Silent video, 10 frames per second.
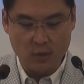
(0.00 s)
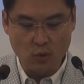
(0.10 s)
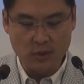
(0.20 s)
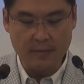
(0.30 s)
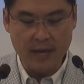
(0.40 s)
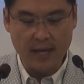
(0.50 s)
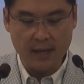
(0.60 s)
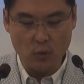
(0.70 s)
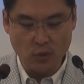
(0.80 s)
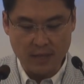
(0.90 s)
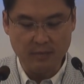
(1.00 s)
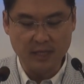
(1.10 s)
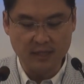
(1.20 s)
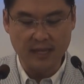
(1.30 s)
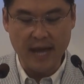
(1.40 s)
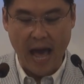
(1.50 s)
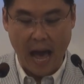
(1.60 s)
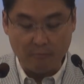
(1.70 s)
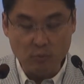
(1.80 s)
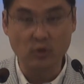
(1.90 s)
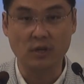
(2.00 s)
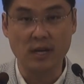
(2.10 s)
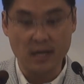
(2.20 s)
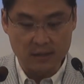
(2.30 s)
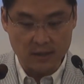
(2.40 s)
요셉의 요셉이 그들의 안부를